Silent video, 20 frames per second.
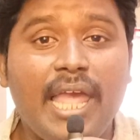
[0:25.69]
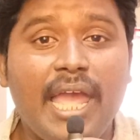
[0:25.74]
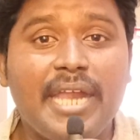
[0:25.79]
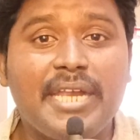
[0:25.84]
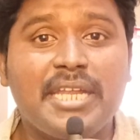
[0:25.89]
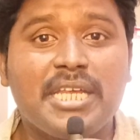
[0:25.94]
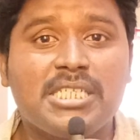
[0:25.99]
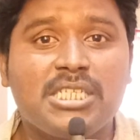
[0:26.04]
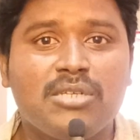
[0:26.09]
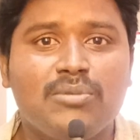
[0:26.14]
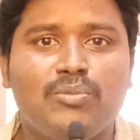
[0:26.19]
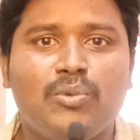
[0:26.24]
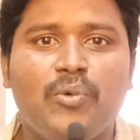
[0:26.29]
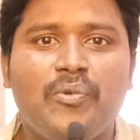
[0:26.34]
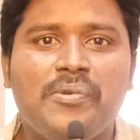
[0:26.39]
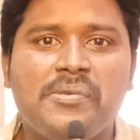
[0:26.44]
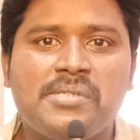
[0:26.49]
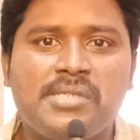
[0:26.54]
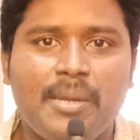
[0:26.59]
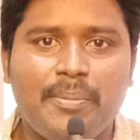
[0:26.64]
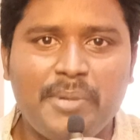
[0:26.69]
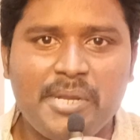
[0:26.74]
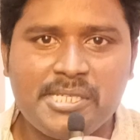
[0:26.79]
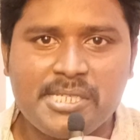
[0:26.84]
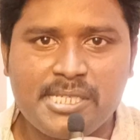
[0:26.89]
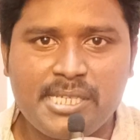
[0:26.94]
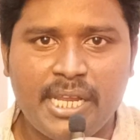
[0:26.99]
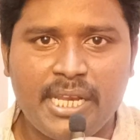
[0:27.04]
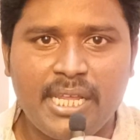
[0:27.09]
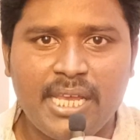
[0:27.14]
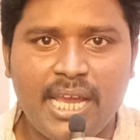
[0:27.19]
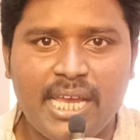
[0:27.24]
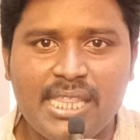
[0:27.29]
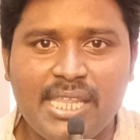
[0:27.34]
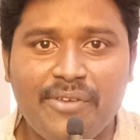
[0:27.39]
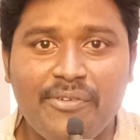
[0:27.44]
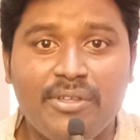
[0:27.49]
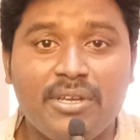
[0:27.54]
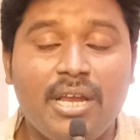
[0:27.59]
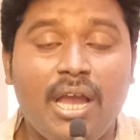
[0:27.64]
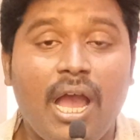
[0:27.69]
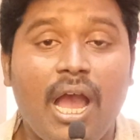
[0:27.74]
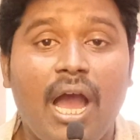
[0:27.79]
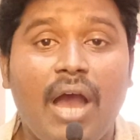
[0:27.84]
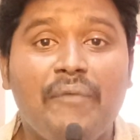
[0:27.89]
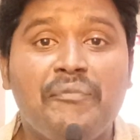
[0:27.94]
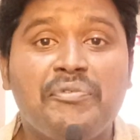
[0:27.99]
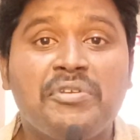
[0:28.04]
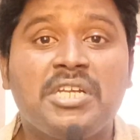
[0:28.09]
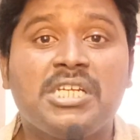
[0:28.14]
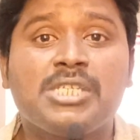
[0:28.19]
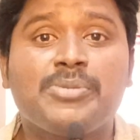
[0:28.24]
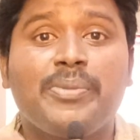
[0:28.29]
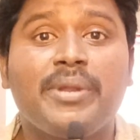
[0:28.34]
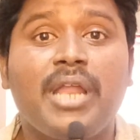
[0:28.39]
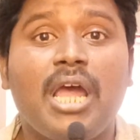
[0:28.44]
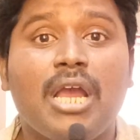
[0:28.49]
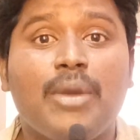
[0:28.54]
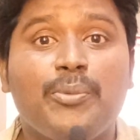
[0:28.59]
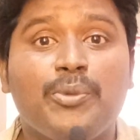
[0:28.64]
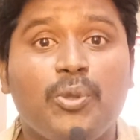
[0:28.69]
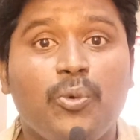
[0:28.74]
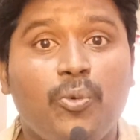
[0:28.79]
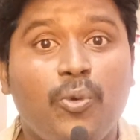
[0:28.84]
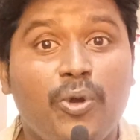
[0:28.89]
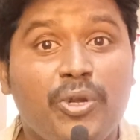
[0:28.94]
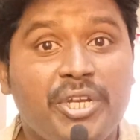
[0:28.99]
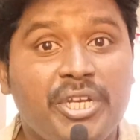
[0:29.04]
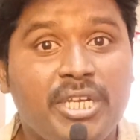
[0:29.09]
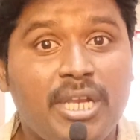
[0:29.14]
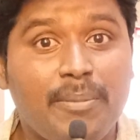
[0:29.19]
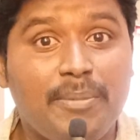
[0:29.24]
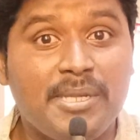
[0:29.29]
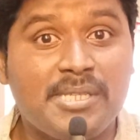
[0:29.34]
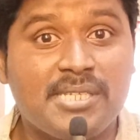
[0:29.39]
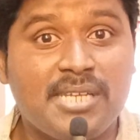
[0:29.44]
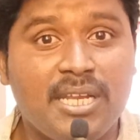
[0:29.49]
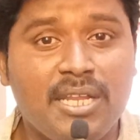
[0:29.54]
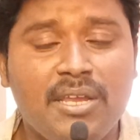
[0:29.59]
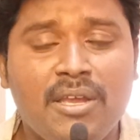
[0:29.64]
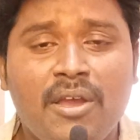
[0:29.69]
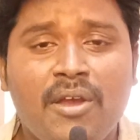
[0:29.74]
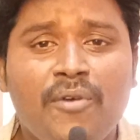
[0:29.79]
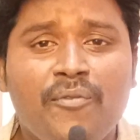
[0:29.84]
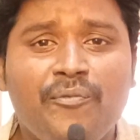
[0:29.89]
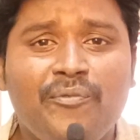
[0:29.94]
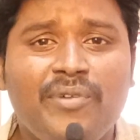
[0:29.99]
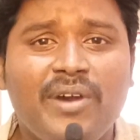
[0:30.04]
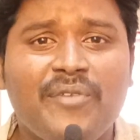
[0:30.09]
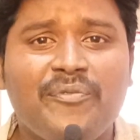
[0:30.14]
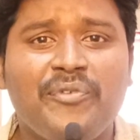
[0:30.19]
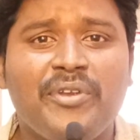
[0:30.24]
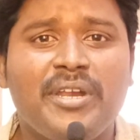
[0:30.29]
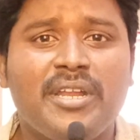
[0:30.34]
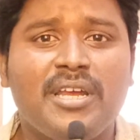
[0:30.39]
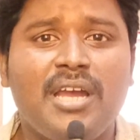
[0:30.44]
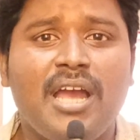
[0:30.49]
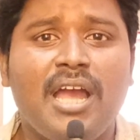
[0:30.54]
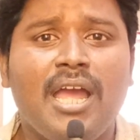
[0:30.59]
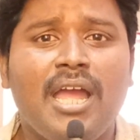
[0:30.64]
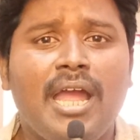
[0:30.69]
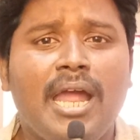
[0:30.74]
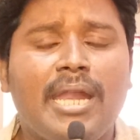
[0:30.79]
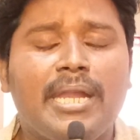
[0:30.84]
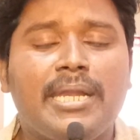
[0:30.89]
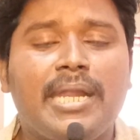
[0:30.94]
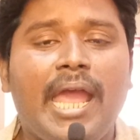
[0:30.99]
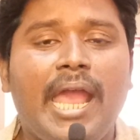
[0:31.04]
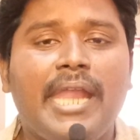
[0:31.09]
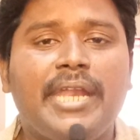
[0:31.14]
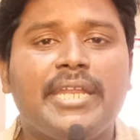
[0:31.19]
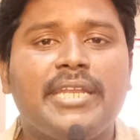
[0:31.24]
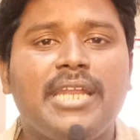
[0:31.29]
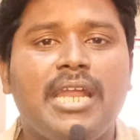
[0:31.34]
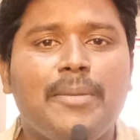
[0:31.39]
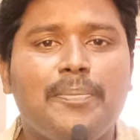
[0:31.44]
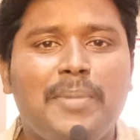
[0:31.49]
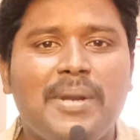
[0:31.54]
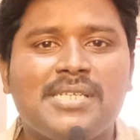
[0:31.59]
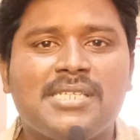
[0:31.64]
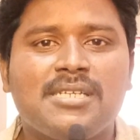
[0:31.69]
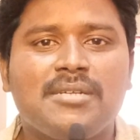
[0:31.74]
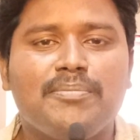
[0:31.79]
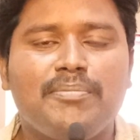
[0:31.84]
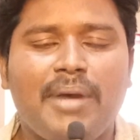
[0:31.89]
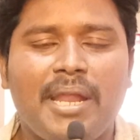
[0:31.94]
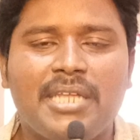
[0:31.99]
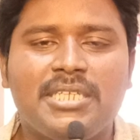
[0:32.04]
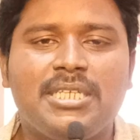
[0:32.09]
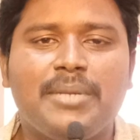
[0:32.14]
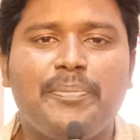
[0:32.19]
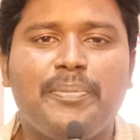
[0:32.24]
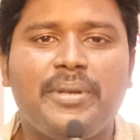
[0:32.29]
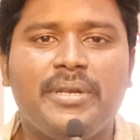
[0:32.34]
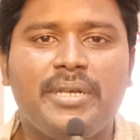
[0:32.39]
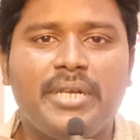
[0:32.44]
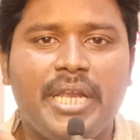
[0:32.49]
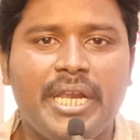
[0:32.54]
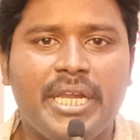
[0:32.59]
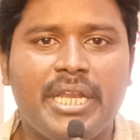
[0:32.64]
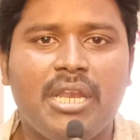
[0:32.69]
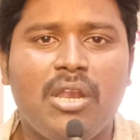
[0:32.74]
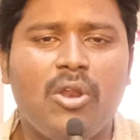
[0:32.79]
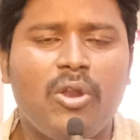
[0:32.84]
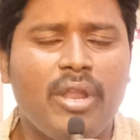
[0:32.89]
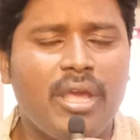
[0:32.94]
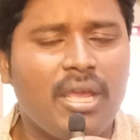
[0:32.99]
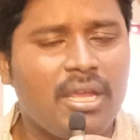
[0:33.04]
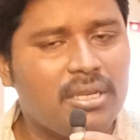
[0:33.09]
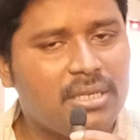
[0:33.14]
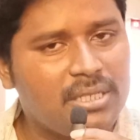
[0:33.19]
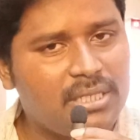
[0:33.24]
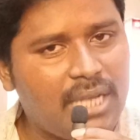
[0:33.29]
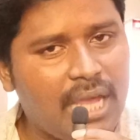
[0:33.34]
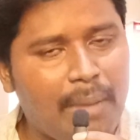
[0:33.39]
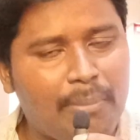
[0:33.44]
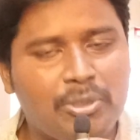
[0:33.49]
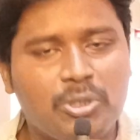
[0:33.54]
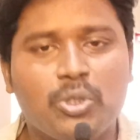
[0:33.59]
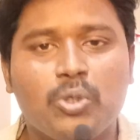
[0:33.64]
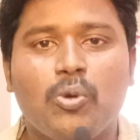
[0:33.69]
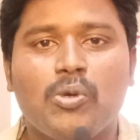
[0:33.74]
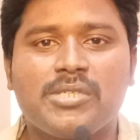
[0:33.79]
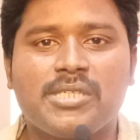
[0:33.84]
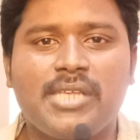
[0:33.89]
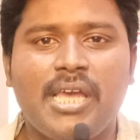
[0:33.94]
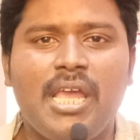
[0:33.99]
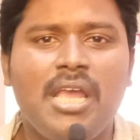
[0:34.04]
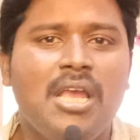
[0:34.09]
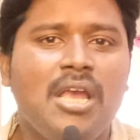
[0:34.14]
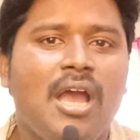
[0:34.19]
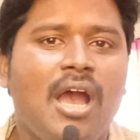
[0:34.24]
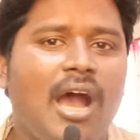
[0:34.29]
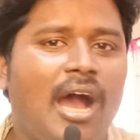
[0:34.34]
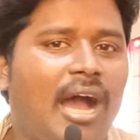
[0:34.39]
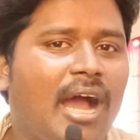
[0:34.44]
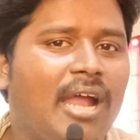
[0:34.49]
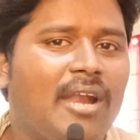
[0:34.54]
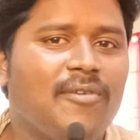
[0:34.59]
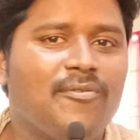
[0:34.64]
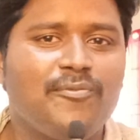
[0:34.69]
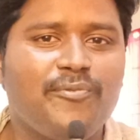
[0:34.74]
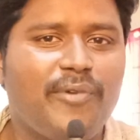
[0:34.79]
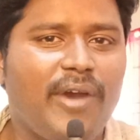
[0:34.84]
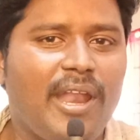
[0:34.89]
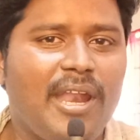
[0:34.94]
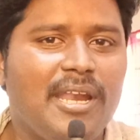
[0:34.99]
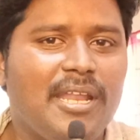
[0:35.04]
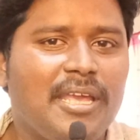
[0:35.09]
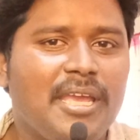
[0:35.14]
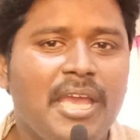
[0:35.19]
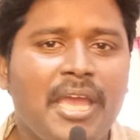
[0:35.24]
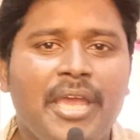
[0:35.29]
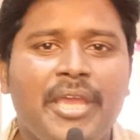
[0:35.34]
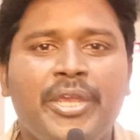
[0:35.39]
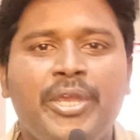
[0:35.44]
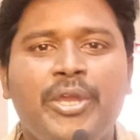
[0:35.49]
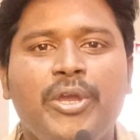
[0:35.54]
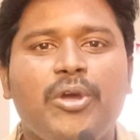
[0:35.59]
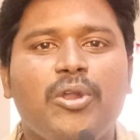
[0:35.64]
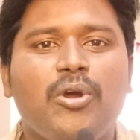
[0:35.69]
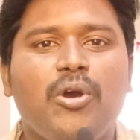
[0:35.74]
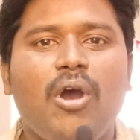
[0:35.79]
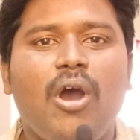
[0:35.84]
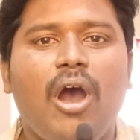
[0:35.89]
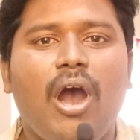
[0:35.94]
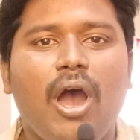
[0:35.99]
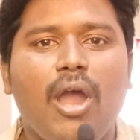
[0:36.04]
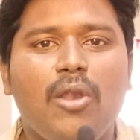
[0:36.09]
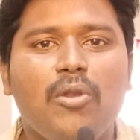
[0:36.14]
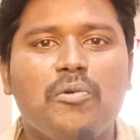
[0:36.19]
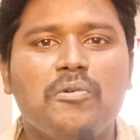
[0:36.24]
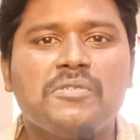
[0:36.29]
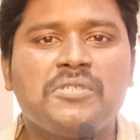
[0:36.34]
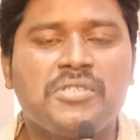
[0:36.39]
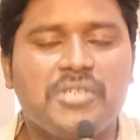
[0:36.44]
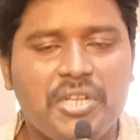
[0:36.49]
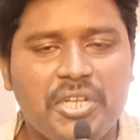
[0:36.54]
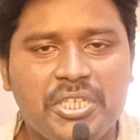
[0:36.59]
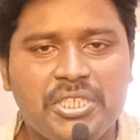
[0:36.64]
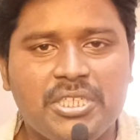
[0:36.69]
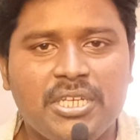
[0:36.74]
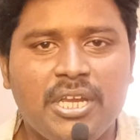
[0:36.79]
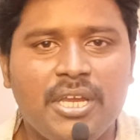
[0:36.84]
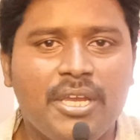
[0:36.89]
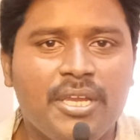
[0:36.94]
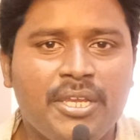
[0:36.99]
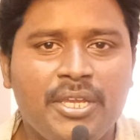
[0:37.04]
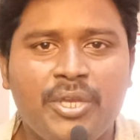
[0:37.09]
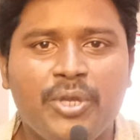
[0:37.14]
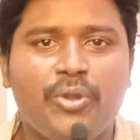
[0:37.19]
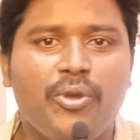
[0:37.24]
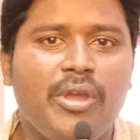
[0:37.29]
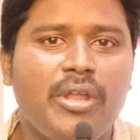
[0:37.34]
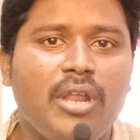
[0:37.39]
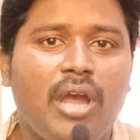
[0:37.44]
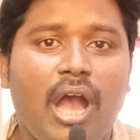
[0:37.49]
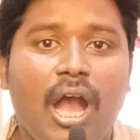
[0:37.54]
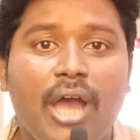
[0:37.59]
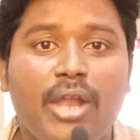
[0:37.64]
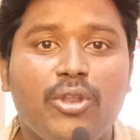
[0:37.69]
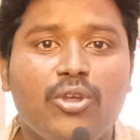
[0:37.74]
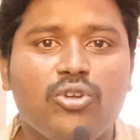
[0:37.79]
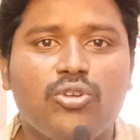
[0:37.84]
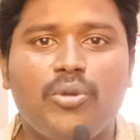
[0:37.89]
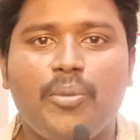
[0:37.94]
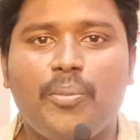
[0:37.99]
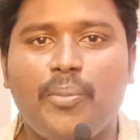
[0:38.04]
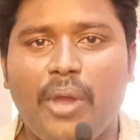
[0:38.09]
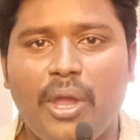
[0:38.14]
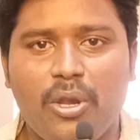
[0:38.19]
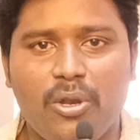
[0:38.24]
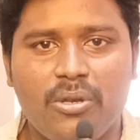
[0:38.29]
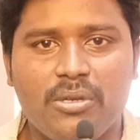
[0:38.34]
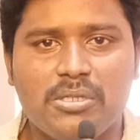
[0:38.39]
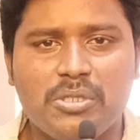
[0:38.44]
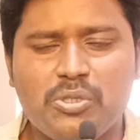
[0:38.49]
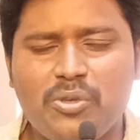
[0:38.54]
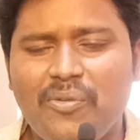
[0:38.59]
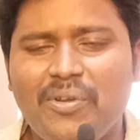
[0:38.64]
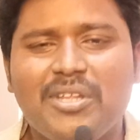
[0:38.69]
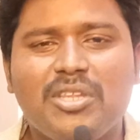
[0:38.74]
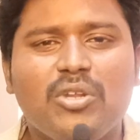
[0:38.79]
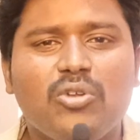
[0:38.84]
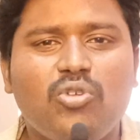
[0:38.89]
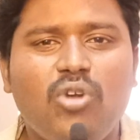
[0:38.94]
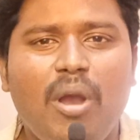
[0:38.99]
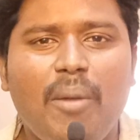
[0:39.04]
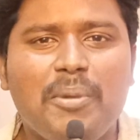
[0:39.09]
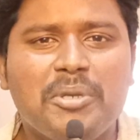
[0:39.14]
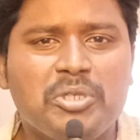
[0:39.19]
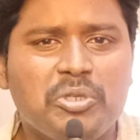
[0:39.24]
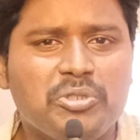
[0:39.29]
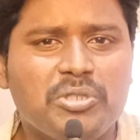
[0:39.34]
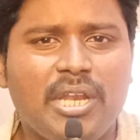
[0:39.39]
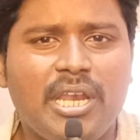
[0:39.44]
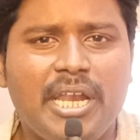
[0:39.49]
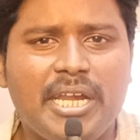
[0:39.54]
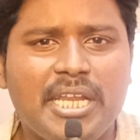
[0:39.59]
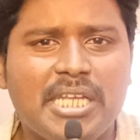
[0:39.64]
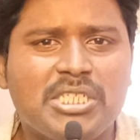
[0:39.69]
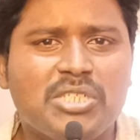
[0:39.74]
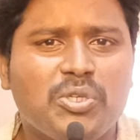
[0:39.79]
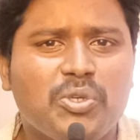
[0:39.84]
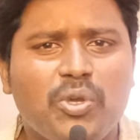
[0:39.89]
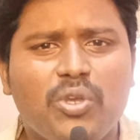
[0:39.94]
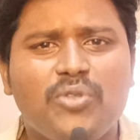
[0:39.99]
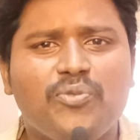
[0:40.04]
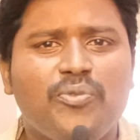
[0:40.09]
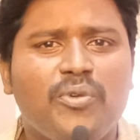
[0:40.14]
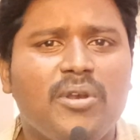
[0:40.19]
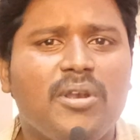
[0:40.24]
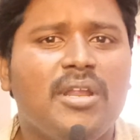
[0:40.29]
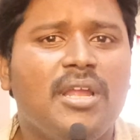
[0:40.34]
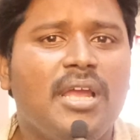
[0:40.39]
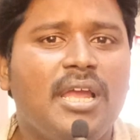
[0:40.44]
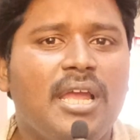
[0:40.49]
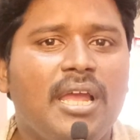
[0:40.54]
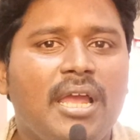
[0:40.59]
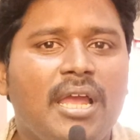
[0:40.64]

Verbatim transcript: లేటెస్ట్ మూవీస్ అప్డేట్స్ కానీ అదేవిధంగా ఆప్షన్స్ మీద రాకముందు ఓటీటీ అప్డేట్స్ కానీ పర్ఫెక్ట్గా నైంటీ నైన్ పర్సెంట్ మనం చెప్పిన డేట్లోనే డామ్షుగా వస్తాయి అండ్ ఫైనలీ హీరో అల్లు శిరీష్ హీరోయిన్ అను ఇమాన్యుల్ సో వీళ్ళిద్దరు కాంబినేషన్ వచ్చిన లేటెస్ట్ యూత్ఫుల్